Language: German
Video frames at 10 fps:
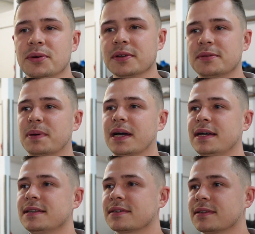Und
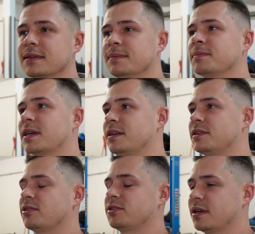Preise kann
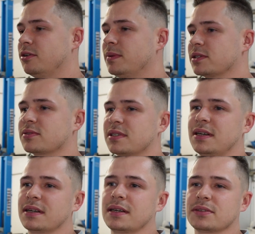ich euch ja auch mal so
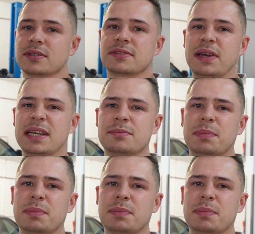sagen. Also es fängt fängt